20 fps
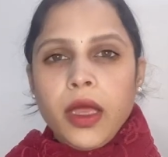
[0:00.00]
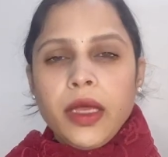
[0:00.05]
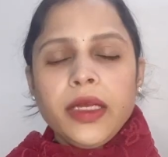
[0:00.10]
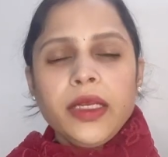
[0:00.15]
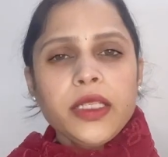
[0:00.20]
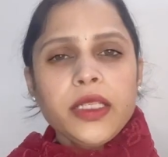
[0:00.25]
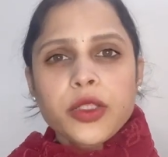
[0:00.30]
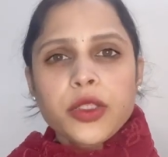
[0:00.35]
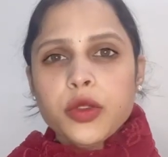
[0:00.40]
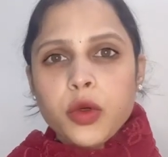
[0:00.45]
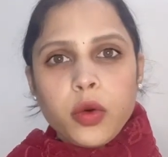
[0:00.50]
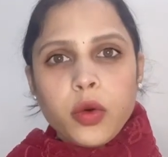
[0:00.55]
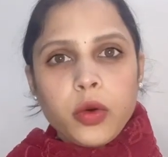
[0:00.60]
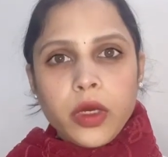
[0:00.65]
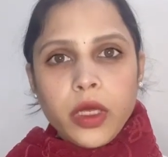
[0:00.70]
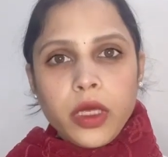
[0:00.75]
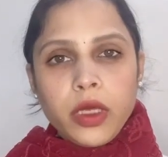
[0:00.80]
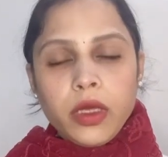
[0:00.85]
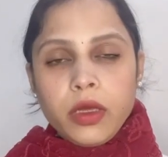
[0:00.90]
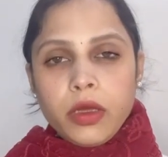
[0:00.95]
ఈ
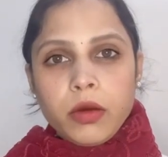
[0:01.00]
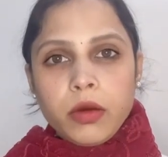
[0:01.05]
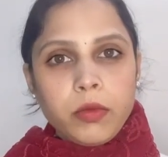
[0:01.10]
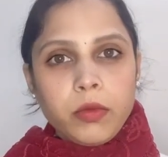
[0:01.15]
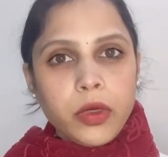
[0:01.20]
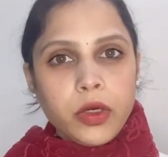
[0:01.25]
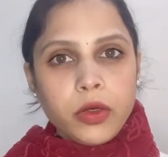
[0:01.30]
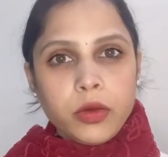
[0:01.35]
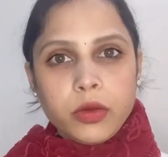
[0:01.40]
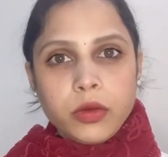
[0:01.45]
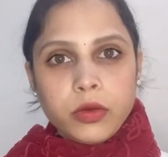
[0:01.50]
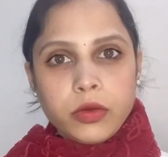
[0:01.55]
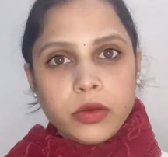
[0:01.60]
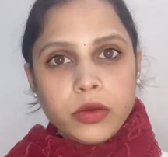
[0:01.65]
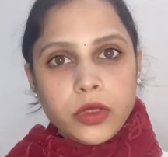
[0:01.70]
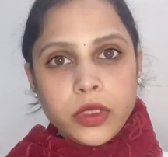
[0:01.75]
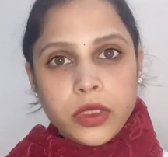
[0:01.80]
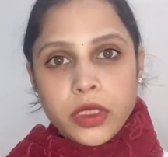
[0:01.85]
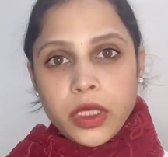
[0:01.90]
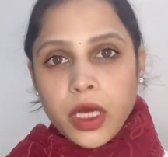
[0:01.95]
స్టోరీ మీరు
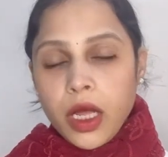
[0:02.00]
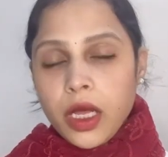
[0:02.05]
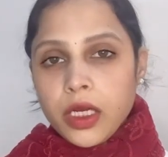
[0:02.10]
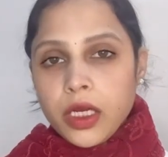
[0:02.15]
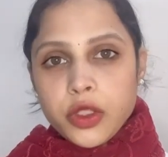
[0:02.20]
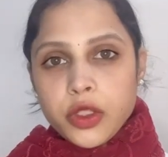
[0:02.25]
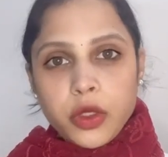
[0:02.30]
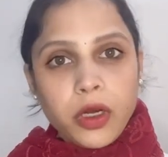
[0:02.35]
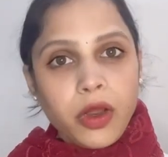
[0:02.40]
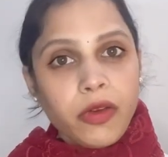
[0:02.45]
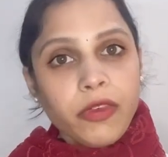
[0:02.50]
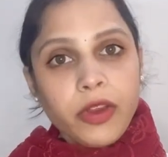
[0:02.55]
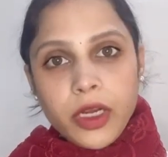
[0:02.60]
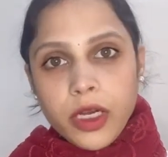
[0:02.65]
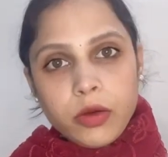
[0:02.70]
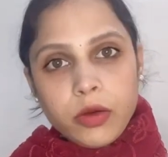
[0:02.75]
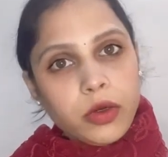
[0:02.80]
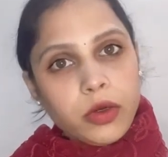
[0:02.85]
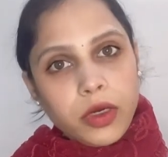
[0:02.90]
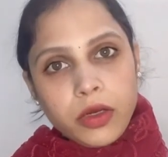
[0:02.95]
చాలా చోట్ల వినే
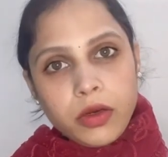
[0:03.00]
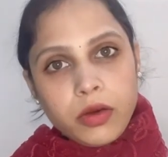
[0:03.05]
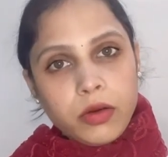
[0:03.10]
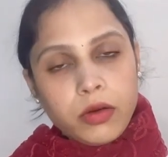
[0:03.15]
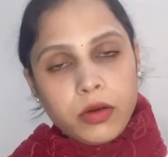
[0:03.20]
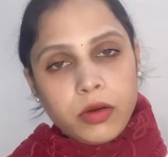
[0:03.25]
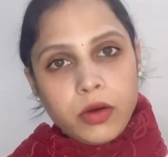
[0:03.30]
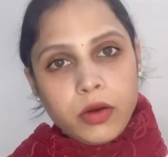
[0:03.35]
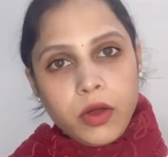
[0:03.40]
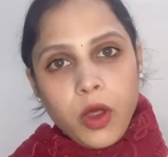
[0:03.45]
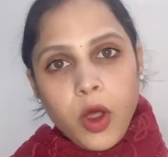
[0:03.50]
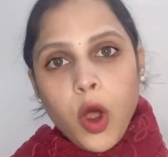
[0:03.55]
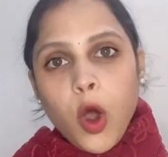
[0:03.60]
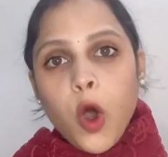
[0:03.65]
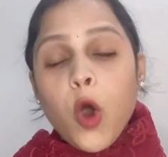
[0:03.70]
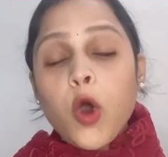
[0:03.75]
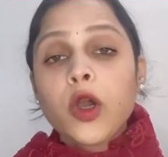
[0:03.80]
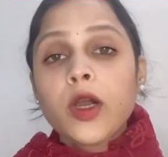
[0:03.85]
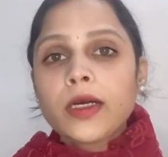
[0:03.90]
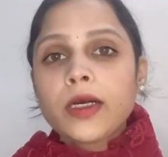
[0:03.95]
ఉంటారు
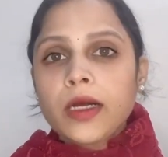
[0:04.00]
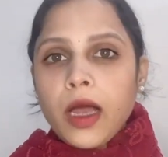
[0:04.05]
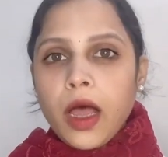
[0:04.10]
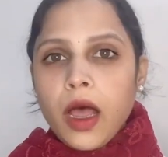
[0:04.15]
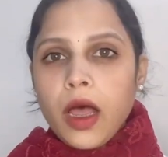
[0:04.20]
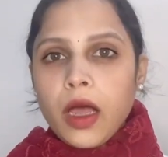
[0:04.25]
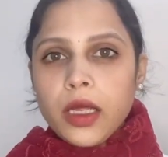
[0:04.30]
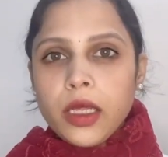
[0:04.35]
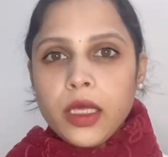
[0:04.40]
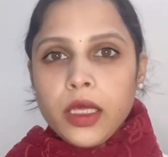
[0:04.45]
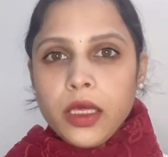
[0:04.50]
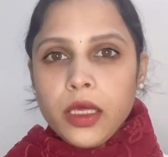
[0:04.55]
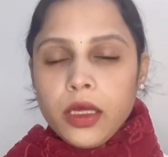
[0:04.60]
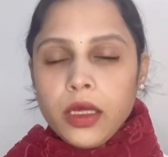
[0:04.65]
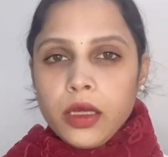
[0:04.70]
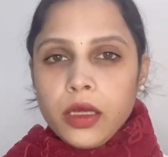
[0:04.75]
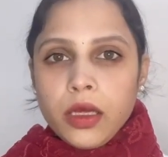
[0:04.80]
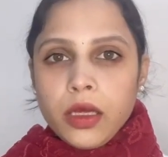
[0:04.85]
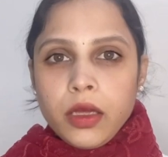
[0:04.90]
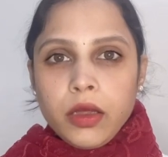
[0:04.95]
ఒక కాకి
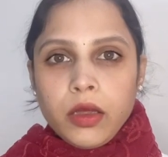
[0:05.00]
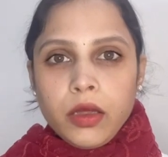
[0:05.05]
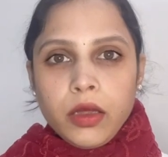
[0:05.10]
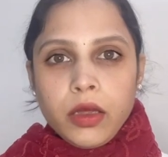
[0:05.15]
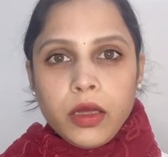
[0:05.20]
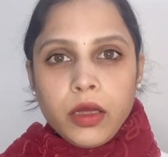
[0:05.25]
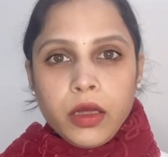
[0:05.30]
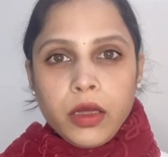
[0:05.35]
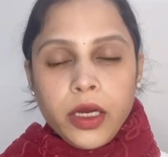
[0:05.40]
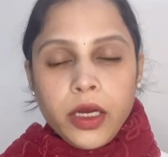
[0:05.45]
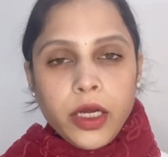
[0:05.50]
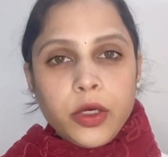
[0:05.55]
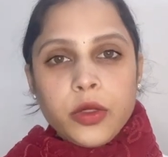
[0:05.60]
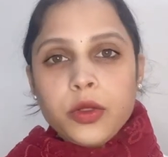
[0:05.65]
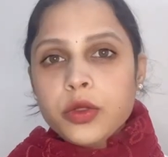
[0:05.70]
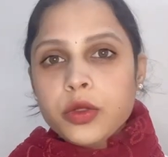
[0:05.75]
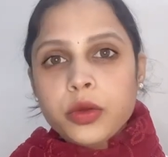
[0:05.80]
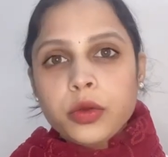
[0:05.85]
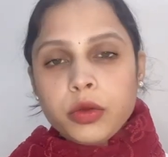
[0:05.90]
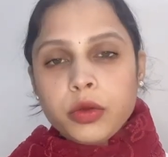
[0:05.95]

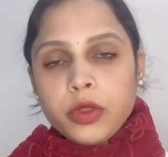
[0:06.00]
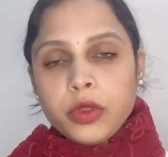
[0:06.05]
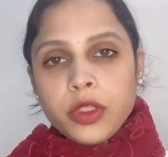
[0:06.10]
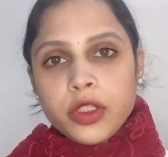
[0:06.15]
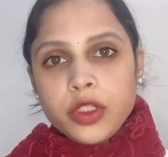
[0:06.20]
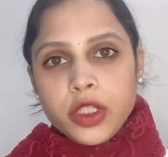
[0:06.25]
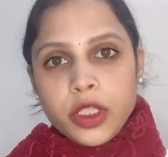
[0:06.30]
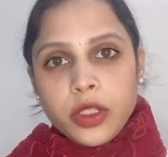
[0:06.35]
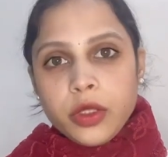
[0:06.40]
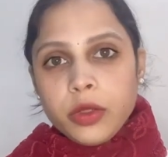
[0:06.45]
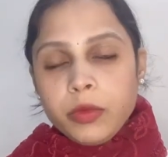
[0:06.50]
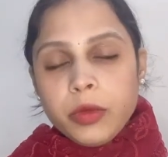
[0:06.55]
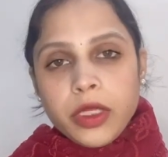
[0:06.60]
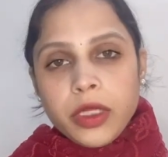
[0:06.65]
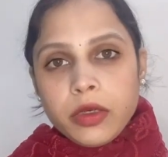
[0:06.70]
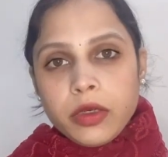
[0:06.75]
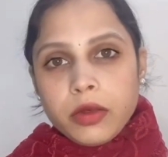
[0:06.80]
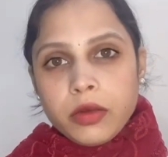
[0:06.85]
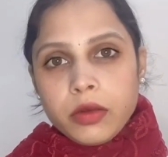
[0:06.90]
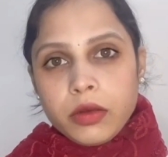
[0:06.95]
ఏడుస్తూ ఉంటుంది చెట్టు మీద
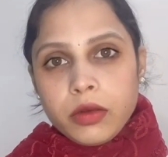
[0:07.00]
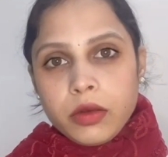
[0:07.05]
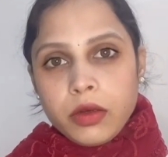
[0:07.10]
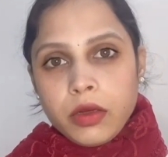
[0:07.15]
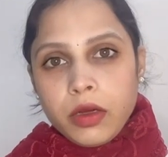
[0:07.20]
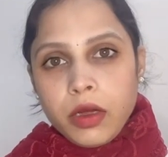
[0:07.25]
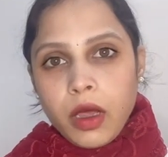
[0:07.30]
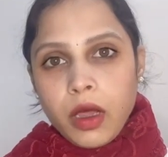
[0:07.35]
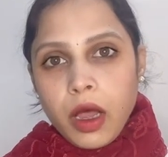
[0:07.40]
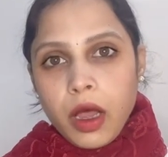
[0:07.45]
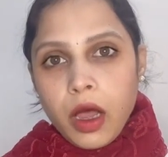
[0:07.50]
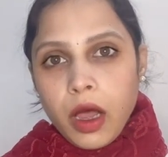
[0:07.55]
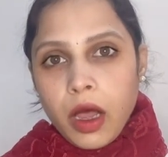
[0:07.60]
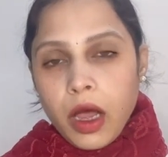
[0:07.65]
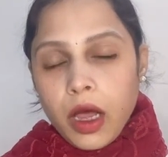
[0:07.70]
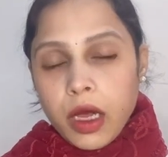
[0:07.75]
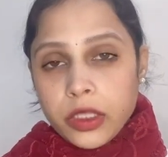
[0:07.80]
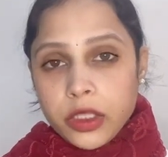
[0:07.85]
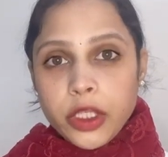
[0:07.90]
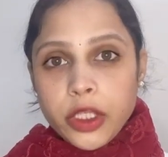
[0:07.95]

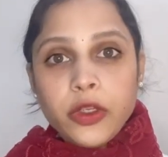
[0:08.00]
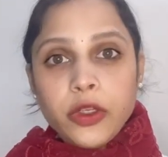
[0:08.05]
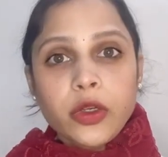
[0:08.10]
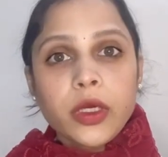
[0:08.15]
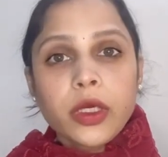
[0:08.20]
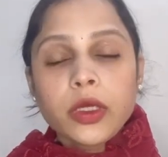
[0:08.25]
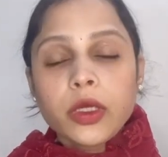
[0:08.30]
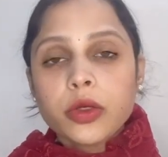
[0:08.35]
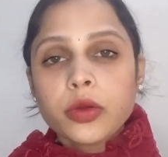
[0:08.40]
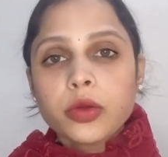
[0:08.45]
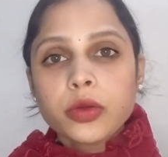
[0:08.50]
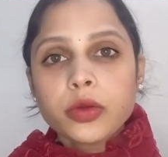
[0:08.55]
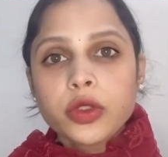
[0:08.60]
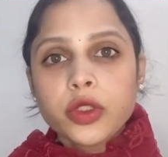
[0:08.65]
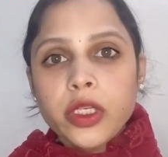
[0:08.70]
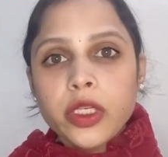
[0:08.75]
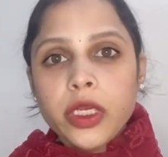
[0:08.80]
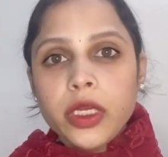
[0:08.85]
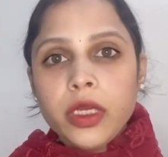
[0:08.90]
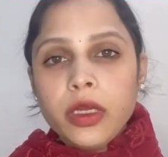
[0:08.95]
ఆ చెట్టు కింద
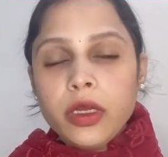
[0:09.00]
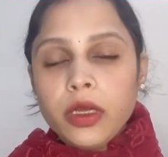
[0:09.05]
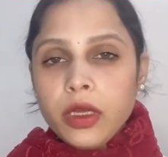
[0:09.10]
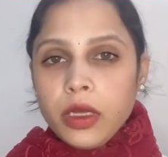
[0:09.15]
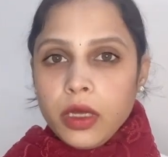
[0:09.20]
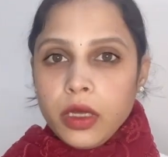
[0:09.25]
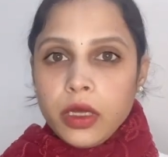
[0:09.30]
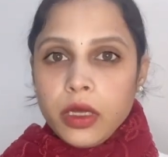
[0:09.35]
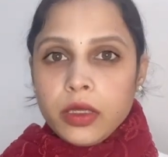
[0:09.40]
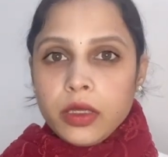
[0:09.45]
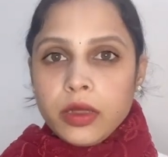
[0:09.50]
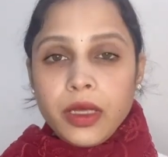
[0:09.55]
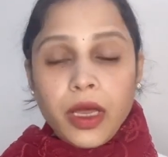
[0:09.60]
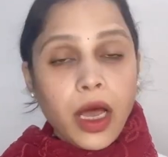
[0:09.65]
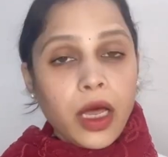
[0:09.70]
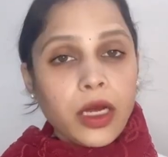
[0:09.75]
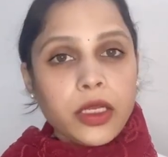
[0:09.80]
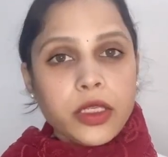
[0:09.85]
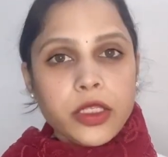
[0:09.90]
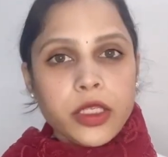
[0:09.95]
కూర్చుని
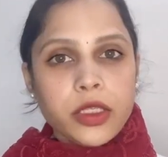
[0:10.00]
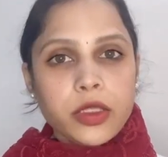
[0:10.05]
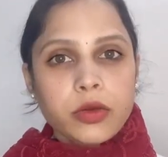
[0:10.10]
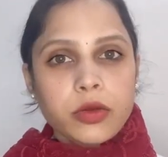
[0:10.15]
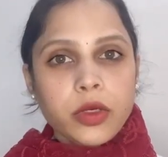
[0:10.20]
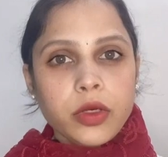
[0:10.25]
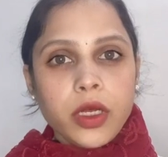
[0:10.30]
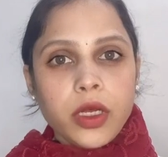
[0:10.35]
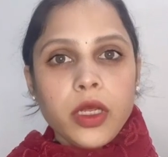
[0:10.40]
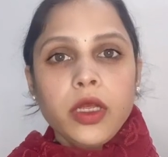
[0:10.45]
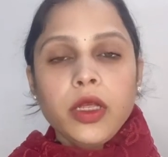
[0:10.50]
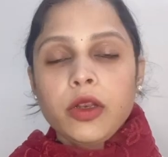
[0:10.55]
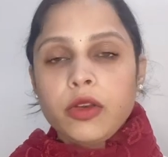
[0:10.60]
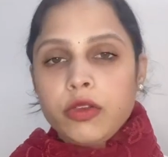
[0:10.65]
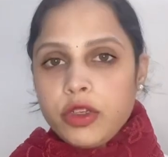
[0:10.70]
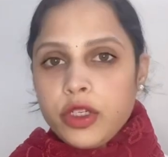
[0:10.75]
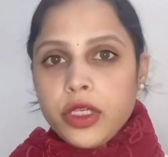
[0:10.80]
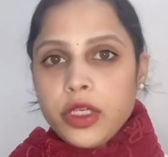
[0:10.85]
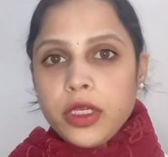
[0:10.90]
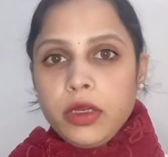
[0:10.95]
ధ్యానం చేసుకునే
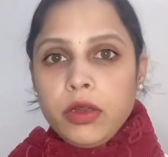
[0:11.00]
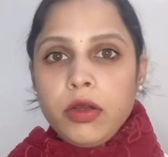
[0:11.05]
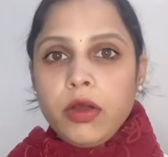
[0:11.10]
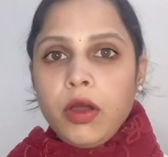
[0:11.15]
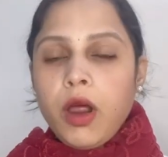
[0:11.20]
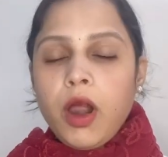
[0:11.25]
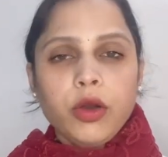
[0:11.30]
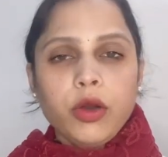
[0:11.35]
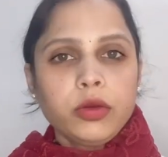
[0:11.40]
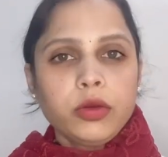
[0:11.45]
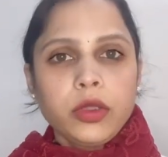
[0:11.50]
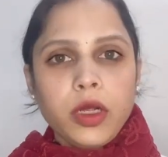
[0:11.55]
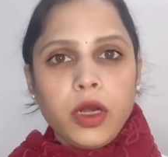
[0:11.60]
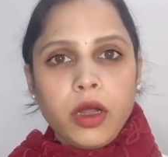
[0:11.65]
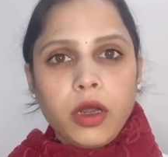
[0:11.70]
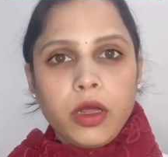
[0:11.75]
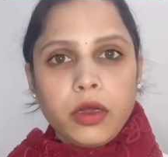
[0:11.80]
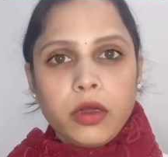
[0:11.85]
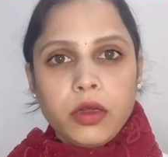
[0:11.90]
ఋషి అడుగుతాట